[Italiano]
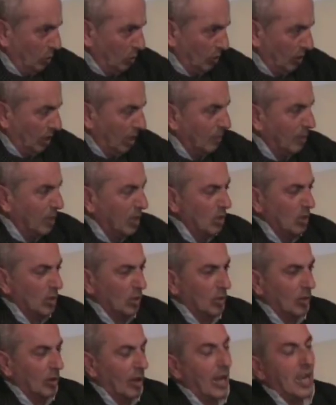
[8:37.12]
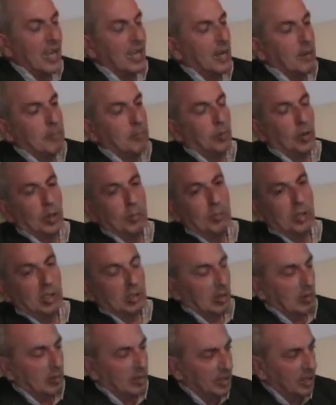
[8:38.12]
tornava a Noto e che poi mi
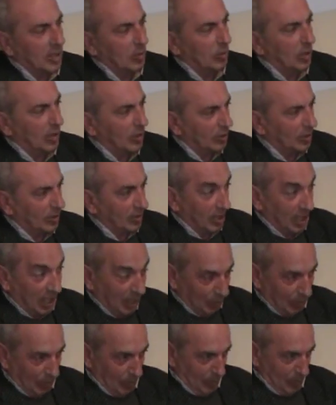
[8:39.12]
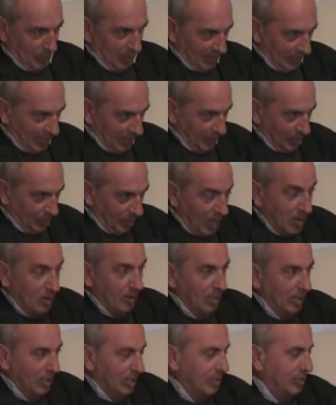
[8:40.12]
doveva dire una cosa che aveva pensato. Io
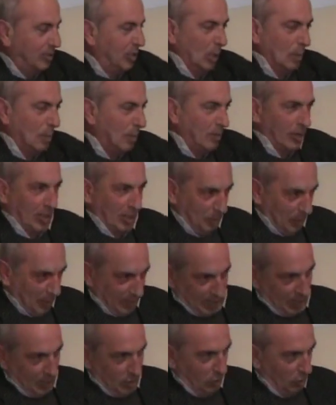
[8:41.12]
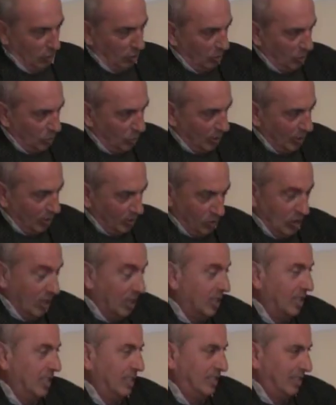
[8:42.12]
gli dissi: Non mi fate aspettare il giorno 2, cioè
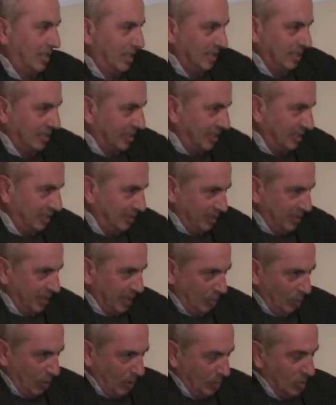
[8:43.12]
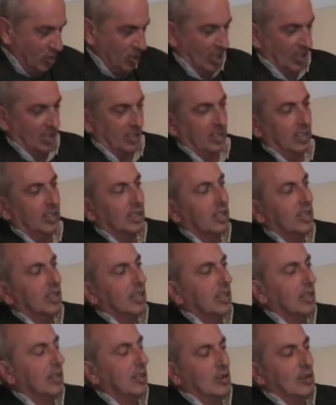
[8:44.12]
gli dissi, gli scrissi, scrivevamo in chat
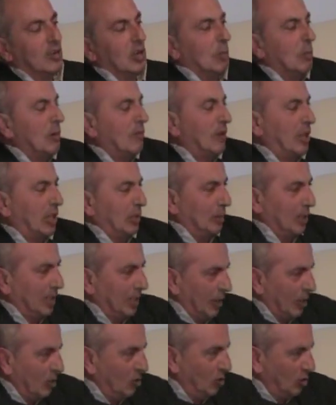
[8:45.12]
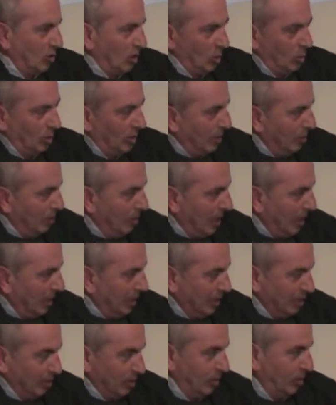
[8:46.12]
non mi fate aspettare il giorno 2, dimmela
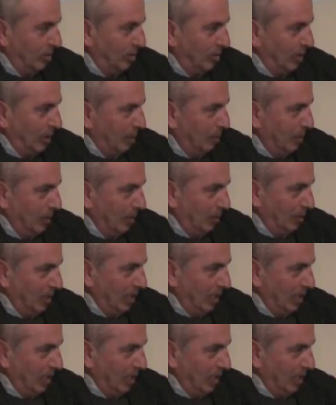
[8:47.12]
adesso così almeno